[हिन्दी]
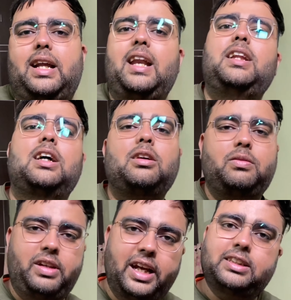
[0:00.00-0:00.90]
दिल्ली तक
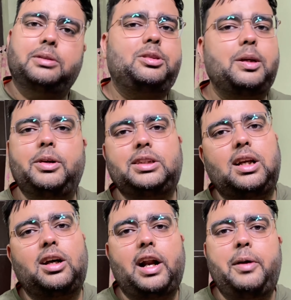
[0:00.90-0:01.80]
ये सबसे बेस्ट
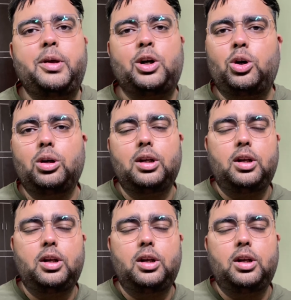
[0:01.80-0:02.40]
लग रहा है मेरे को